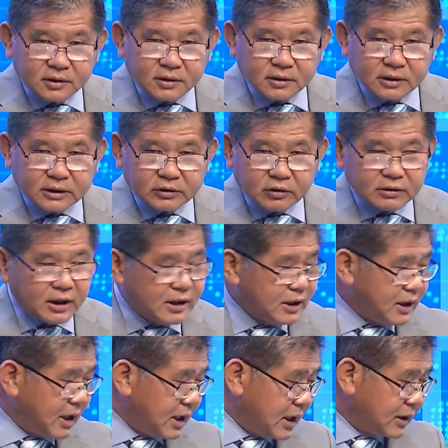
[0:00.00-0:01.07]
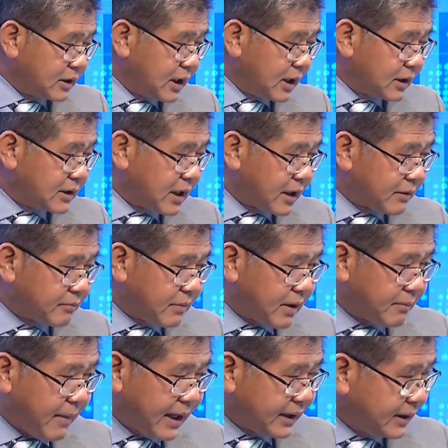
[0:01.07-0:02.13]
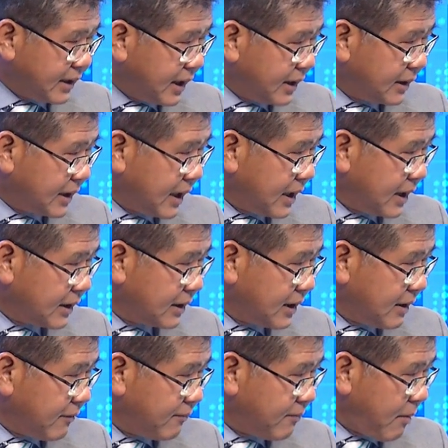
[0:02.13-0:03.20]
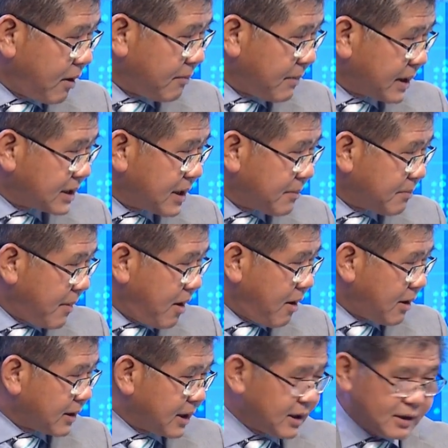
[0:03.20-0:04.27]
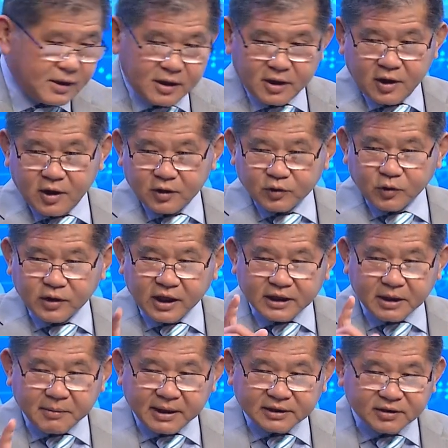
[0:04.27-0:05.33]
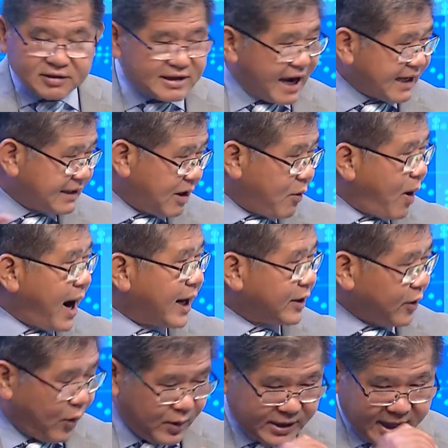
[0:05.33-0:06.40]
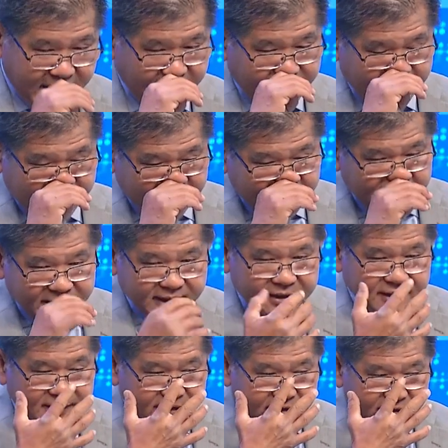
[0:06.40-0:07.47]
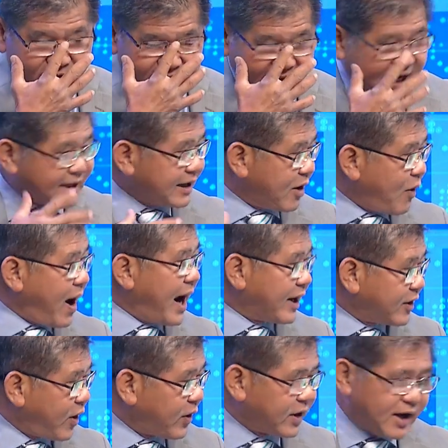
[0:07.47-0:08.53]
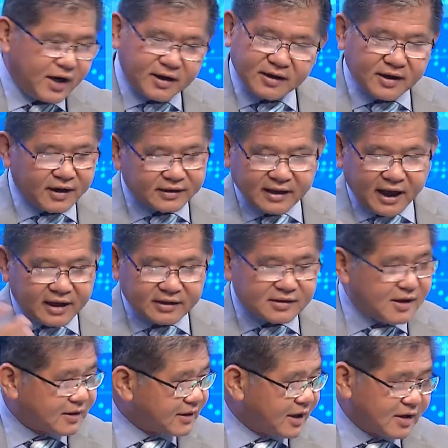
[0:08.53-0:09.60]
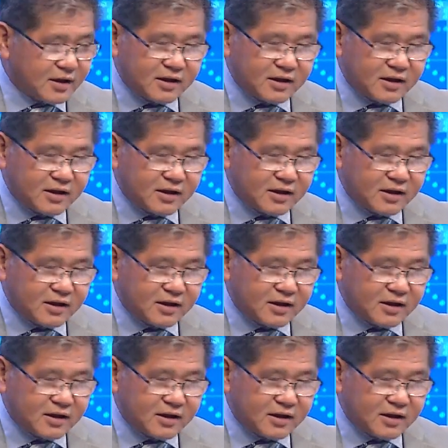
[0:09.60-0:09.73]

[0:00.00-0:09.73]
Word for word: ờ, tôi thấy ờ, những cái trận mà banh anh anh, anh basketball đó yes. tôi thấy cái banh nó văng ra ngoài rồi nha nó văng ra ngoài rồi đó người ta thường để